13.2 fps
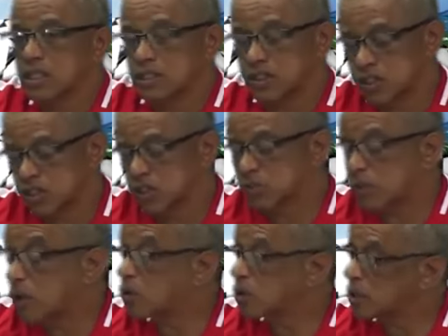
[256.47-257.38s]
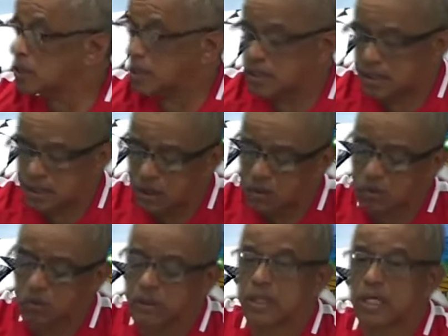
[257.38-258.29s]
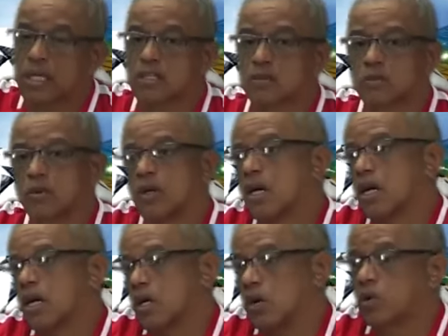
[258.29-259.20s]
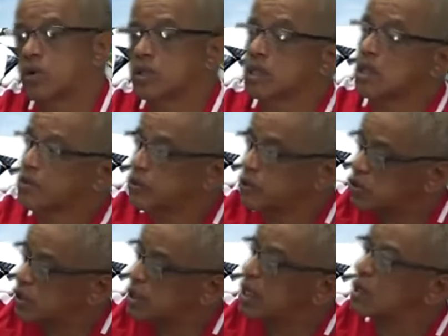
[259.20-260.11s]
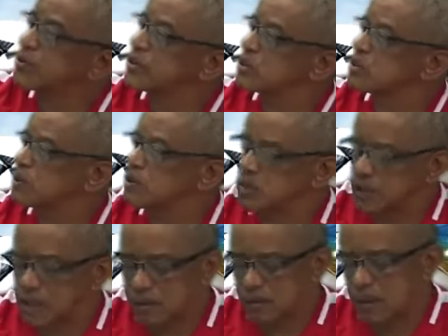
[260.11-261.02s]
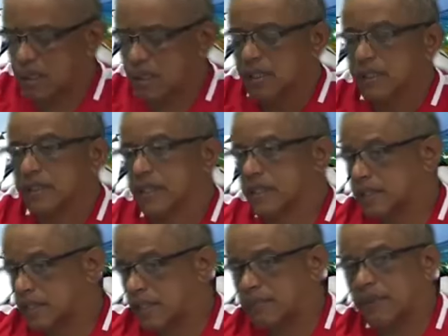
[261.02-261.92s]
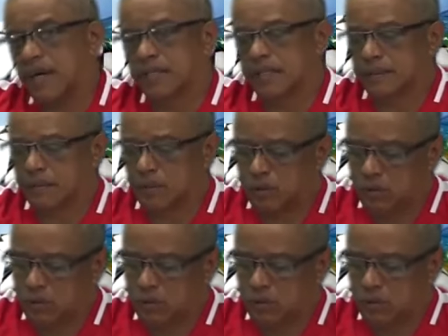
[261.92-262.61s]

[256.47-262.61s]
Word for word: Existe uma coordenação, o Erasmo é o coordenador geral desse projeto, né, que trabalha com,